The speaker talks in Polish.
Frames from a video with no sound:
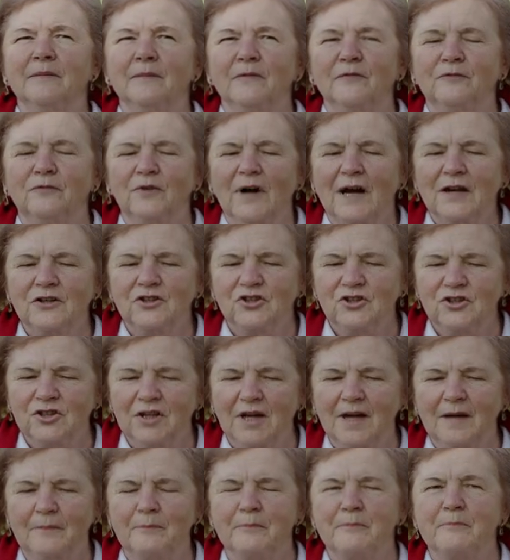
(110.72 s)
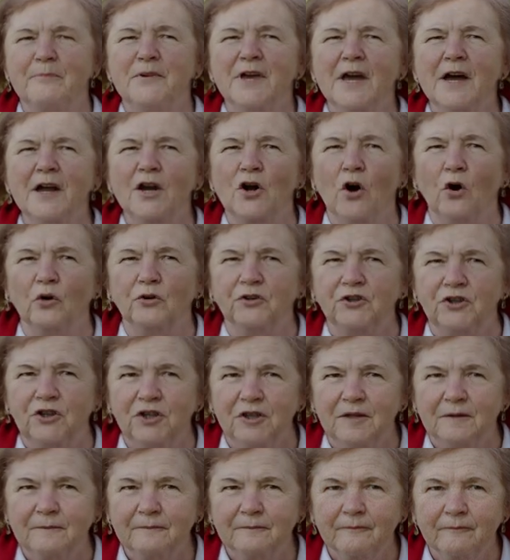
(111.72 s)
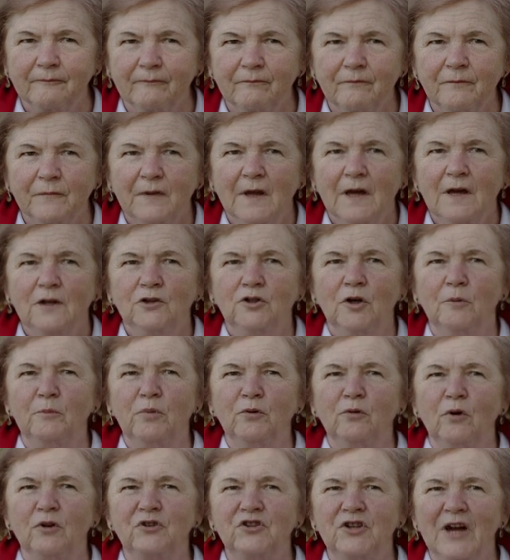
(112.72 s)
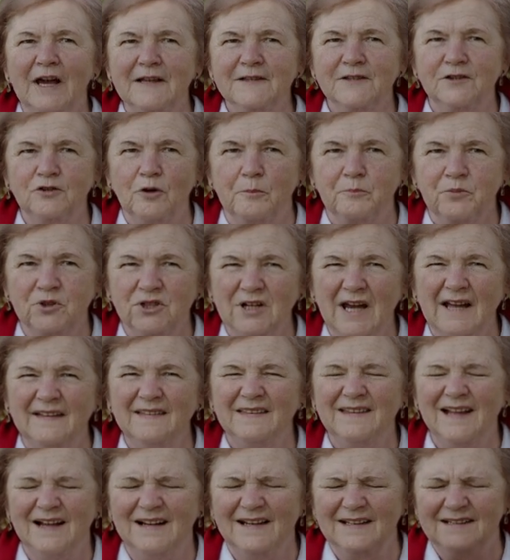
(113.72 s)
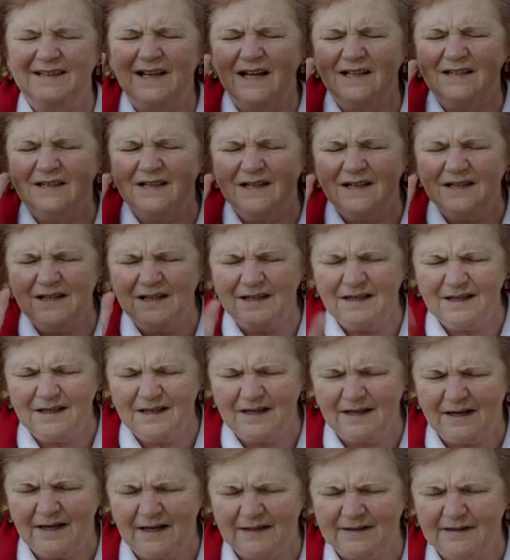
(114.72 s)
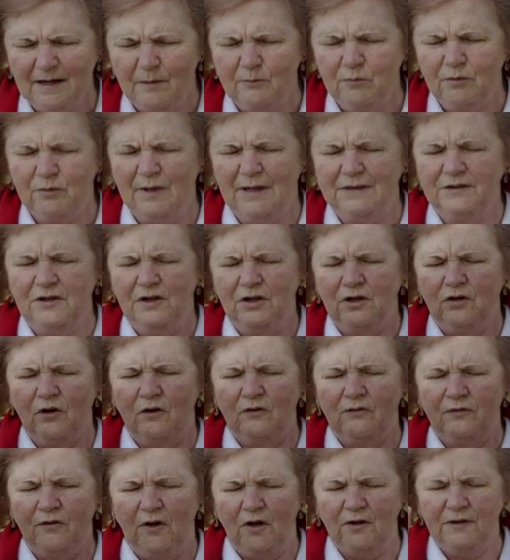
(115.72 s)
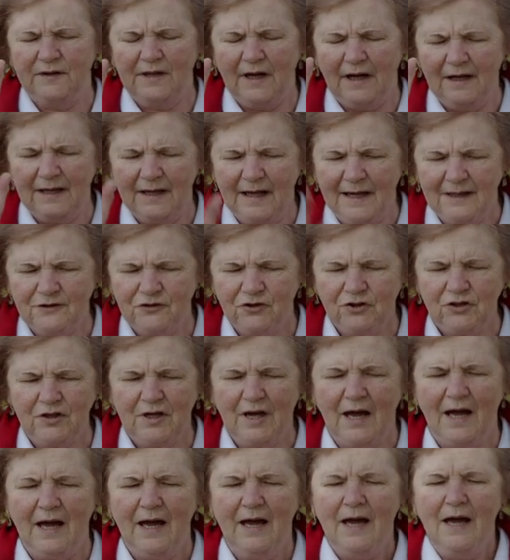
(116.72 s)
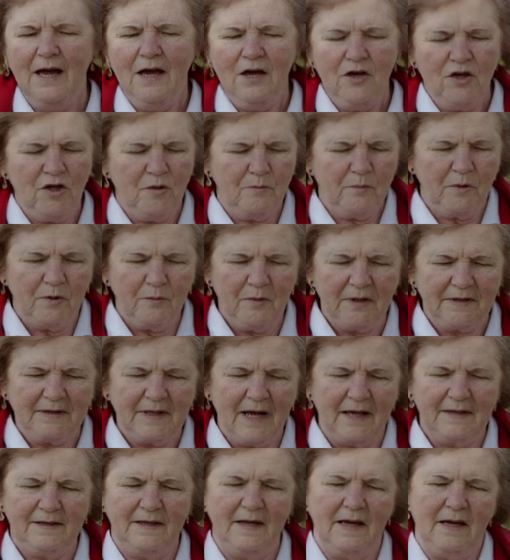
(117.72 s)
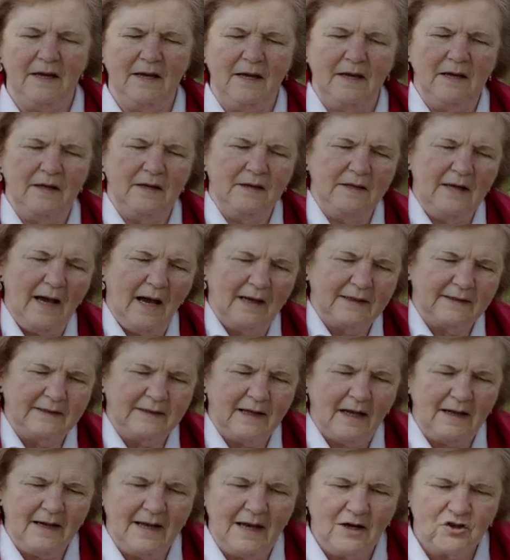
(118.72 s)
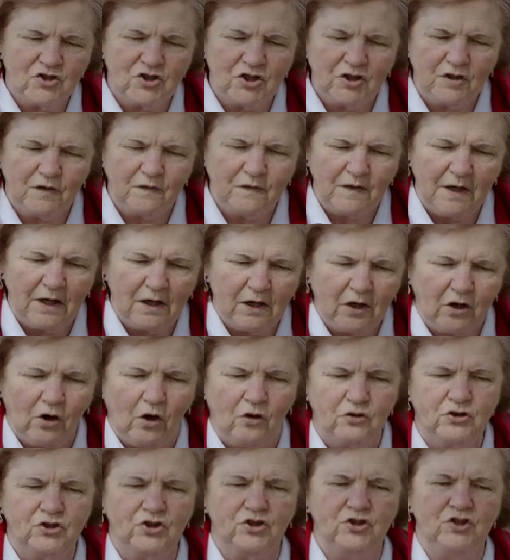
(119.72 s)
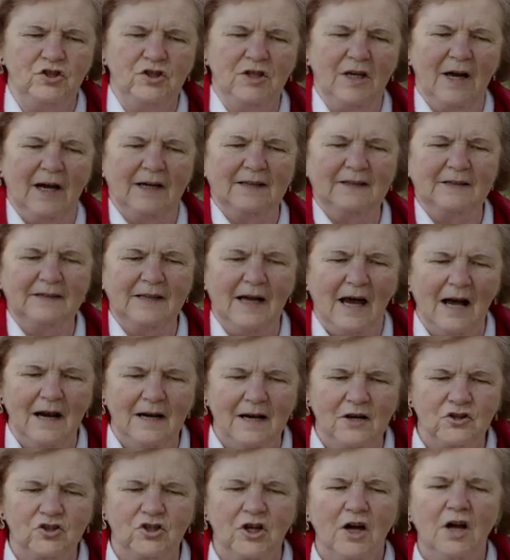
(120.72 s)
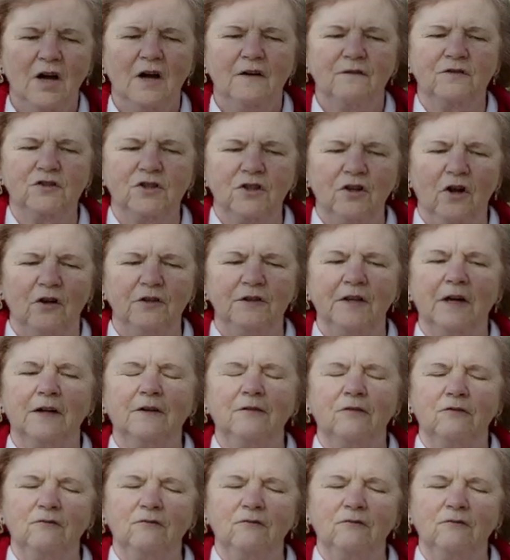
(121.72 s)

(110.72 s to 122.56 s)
właśnie pierogi to było ciasto pszenne, ale takie liche. Tam była tylko woda letnia i były takie e, jak talerzyk wielkości, jak talerz. W środek